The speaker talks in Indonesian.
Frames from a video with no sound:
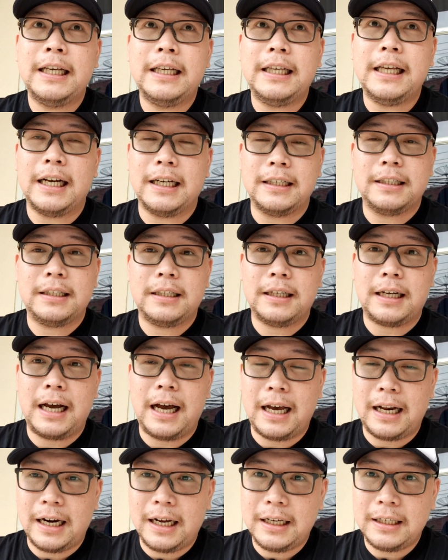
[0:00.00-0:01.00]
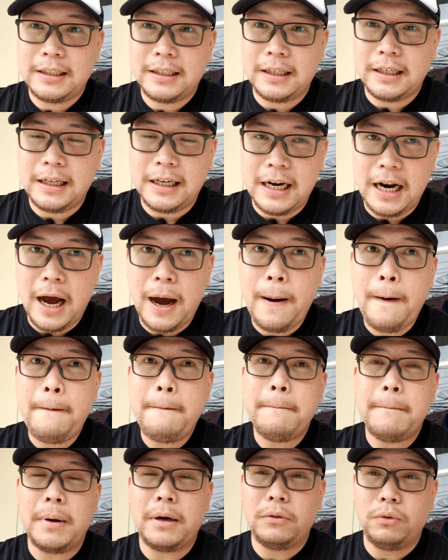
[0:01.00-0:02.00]
yang sekarang sedang
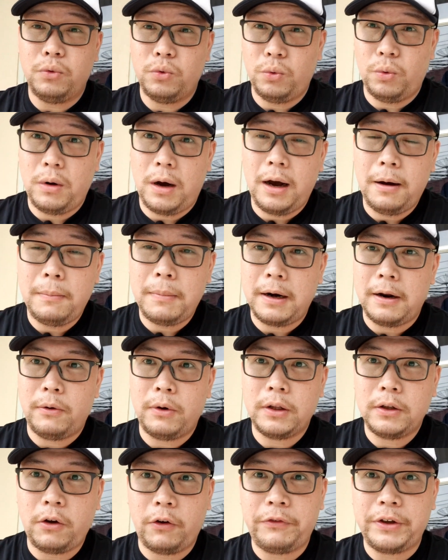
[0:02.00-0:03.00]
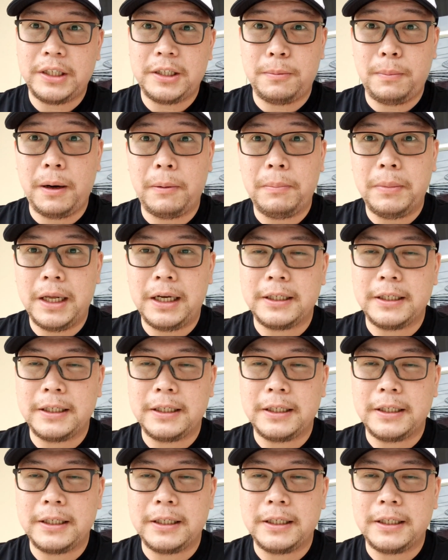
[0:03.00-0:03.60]
berjuang melawan COVID-19.